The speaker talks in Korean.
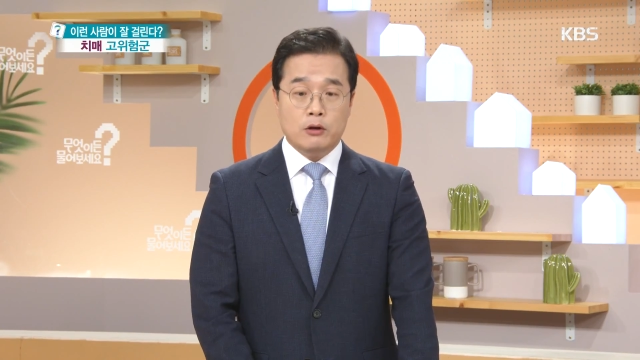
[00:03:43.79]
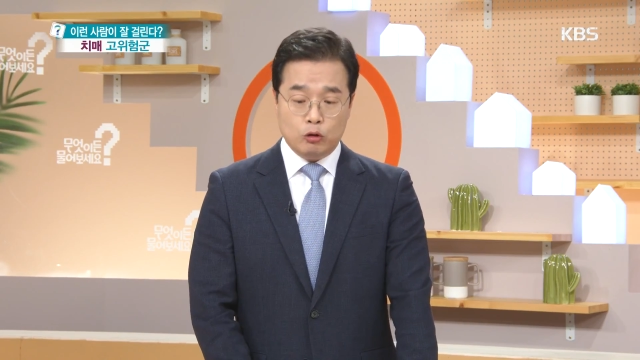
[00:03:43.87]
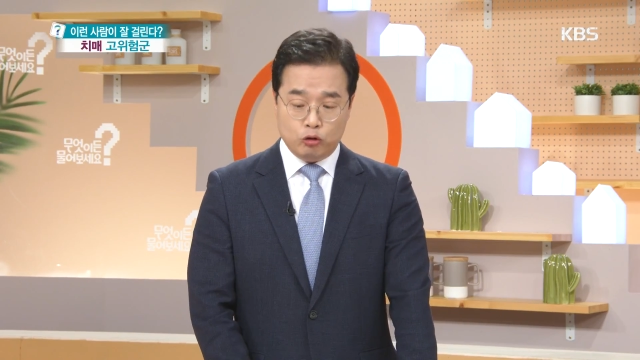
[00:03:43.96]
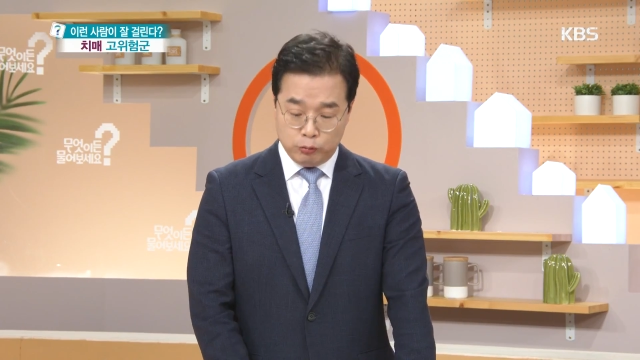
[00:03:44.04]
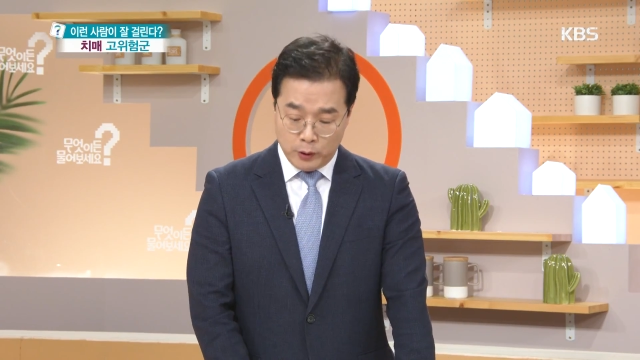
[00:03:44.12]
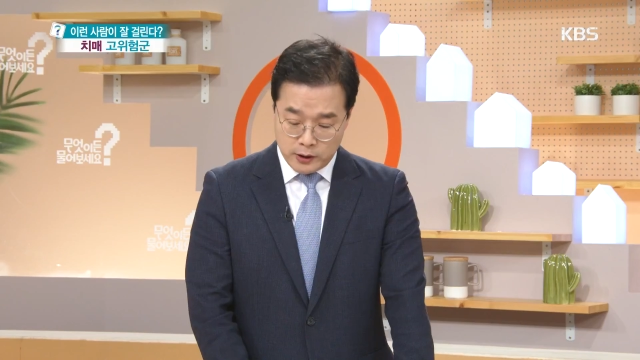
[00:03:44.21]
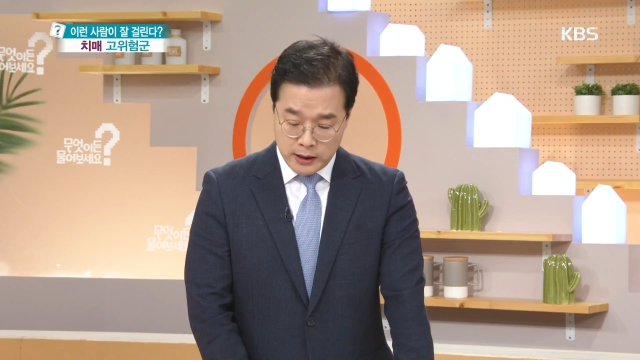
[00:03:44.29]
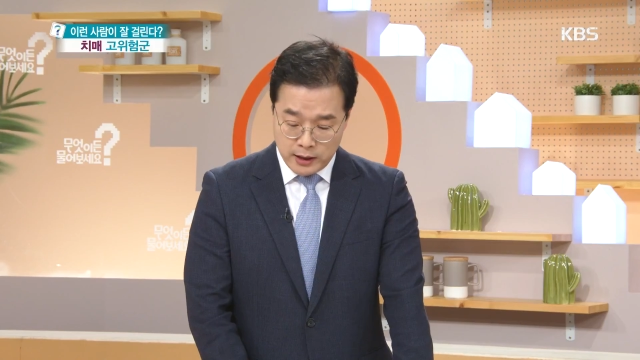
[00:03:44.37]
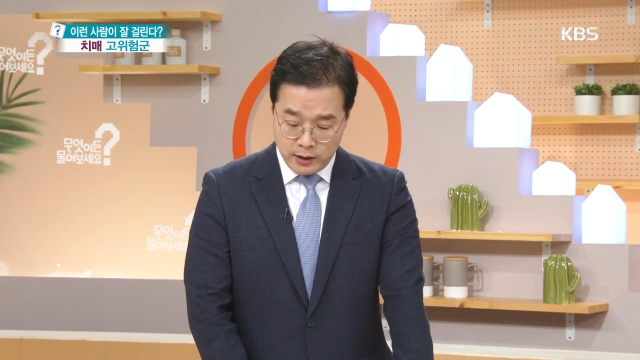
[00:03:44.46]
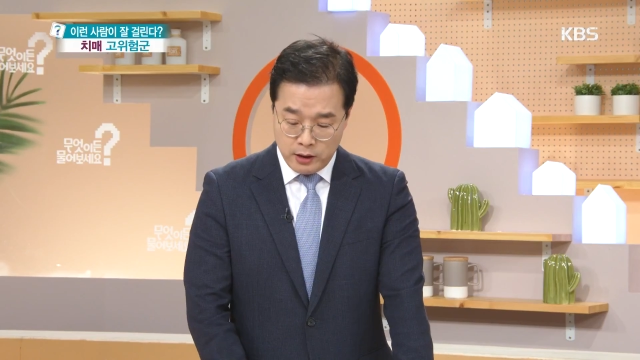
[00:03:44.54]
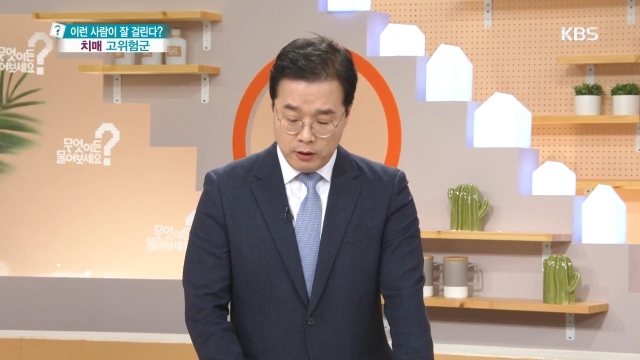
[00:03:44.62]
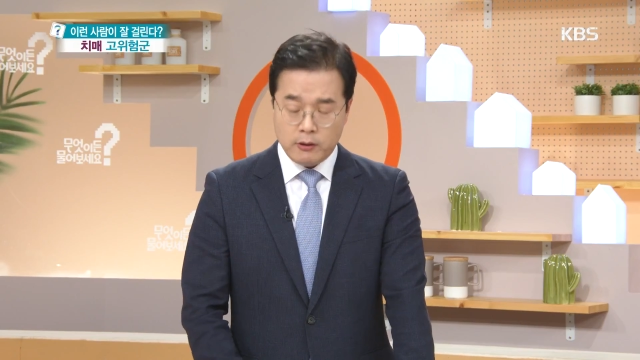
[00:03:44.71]
그리고 두
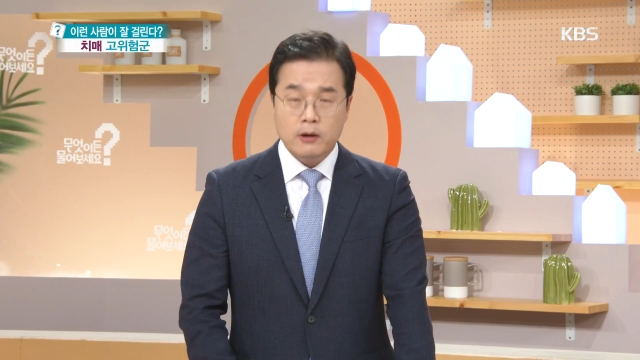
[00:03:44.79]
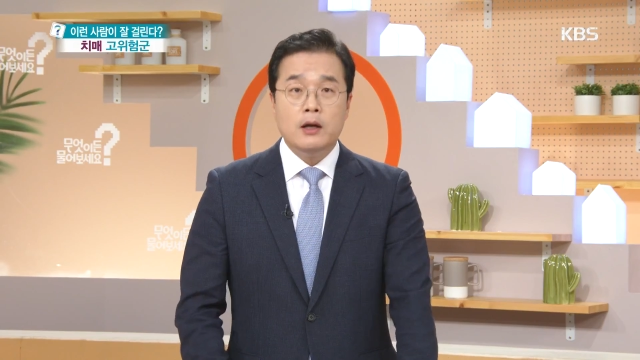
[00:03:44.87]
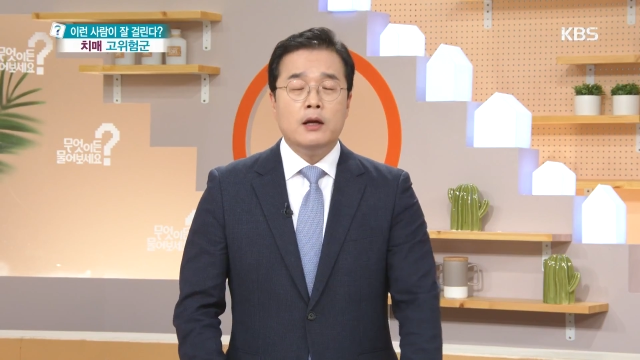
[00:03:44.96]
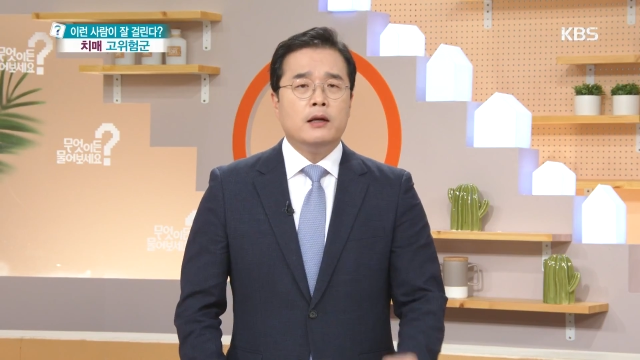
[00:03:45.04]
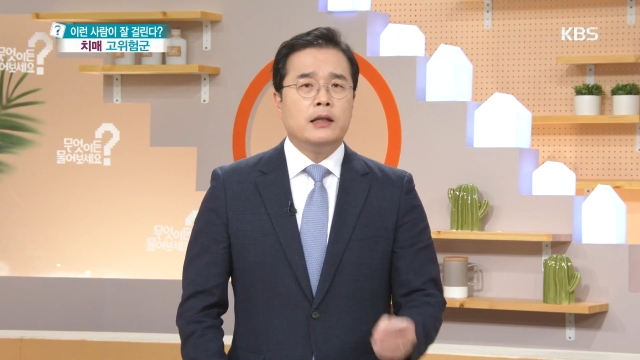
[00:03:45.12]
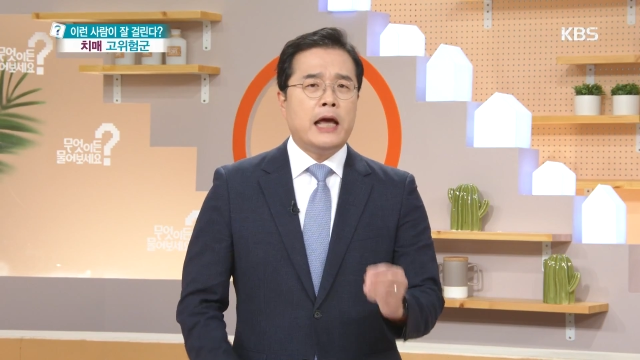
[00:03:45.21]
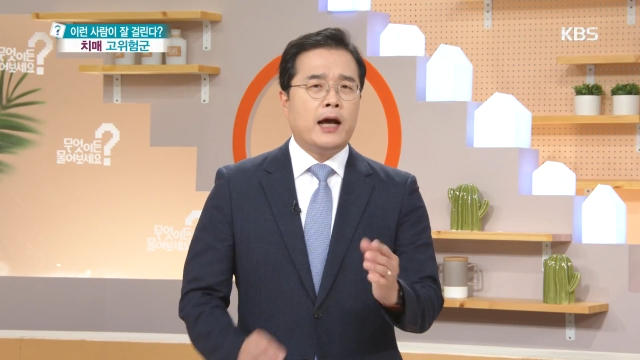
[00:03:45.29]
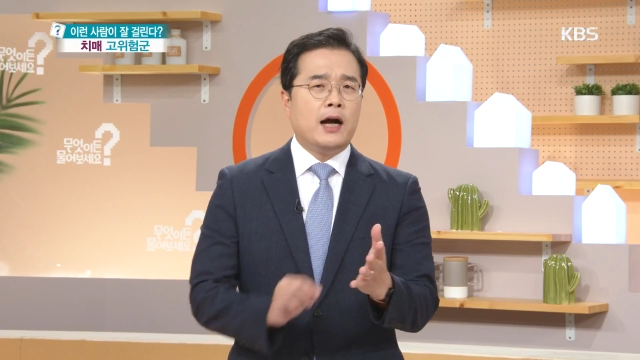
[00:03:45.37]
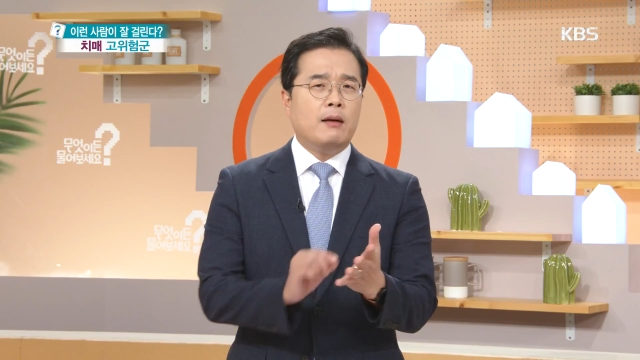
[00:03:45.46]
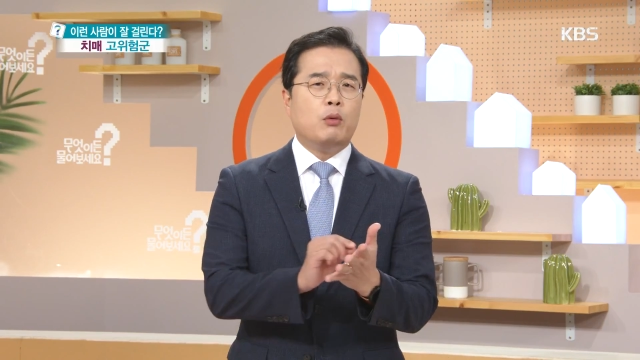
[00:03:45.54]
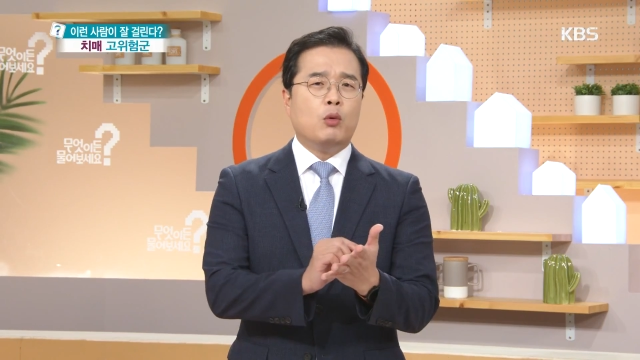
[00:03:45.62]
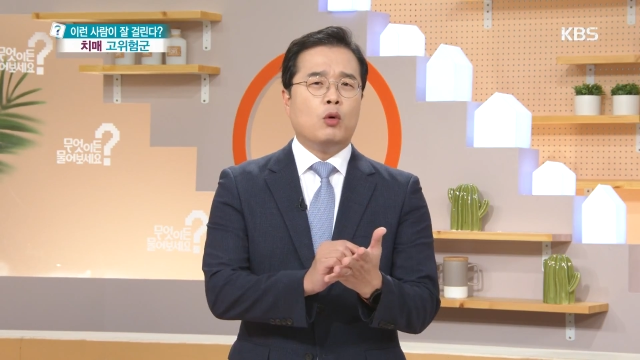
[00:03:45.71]
번째는요. 네.
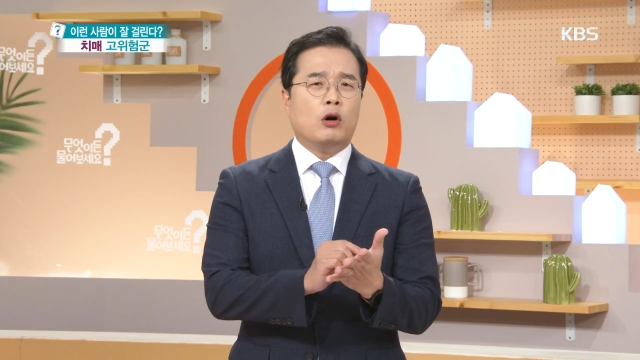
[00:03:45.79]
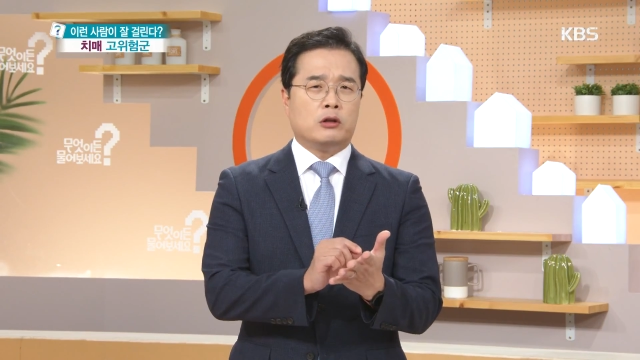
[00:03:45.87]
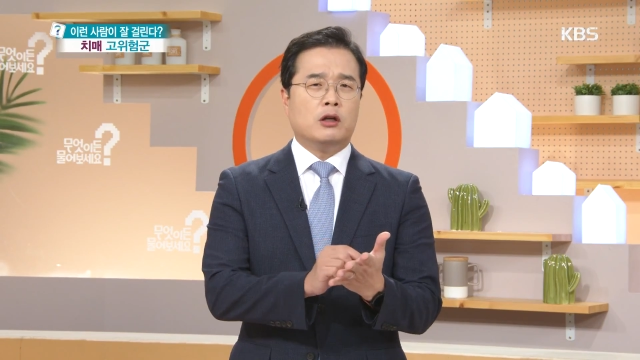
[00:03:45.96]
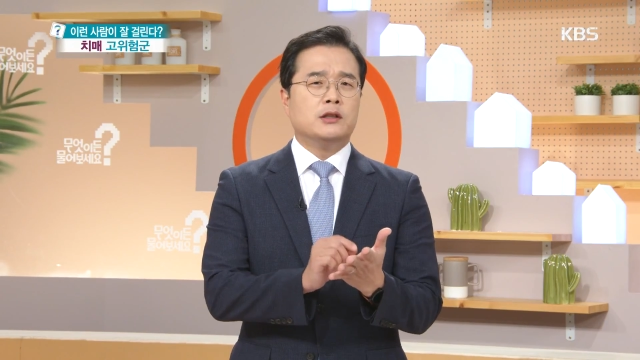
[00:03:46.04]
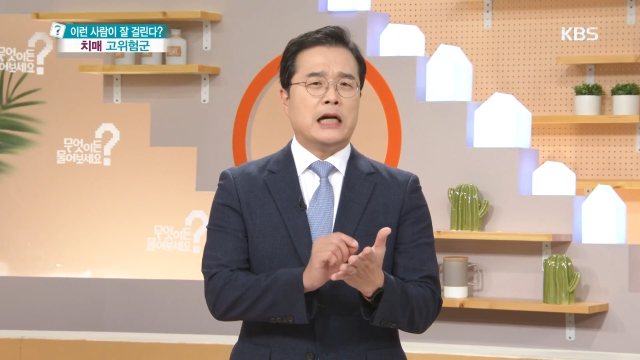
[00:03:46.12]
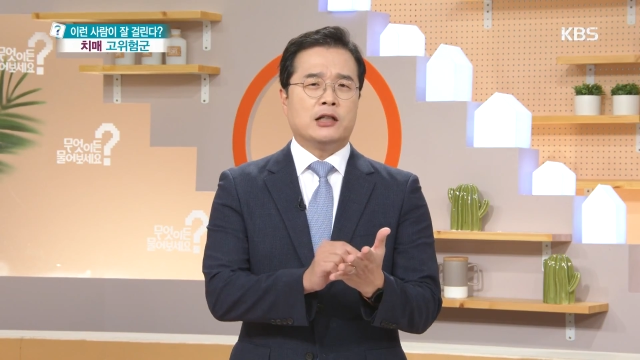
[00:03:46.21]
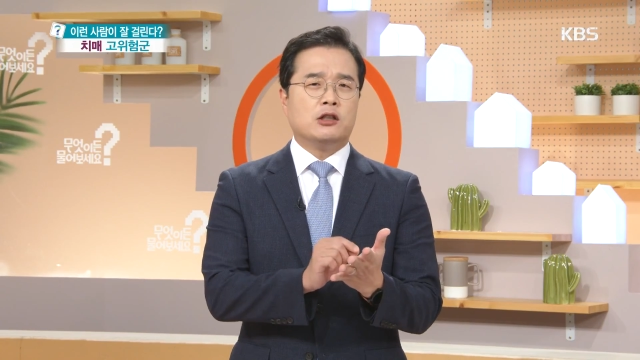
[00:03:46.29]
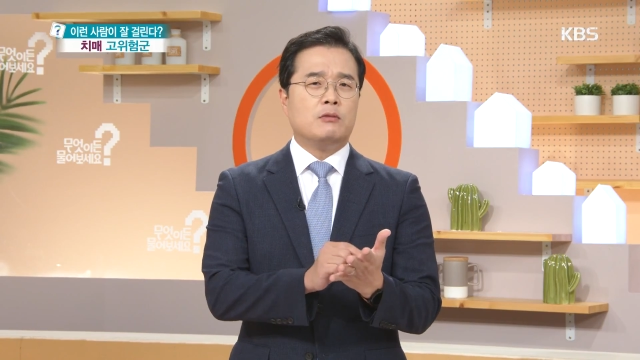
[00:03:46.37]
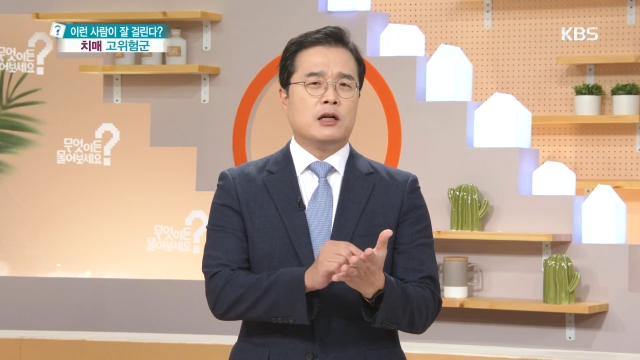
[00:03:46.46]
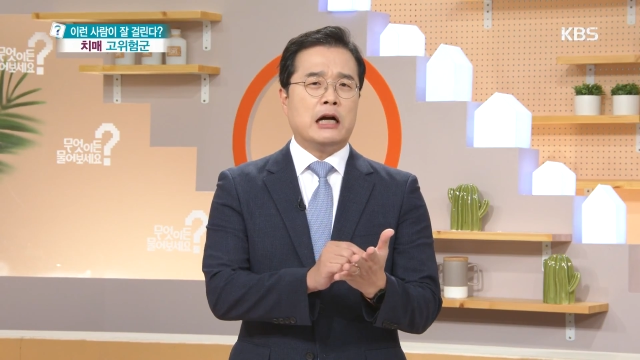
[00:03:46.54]
내가 뭐 어떤 장점을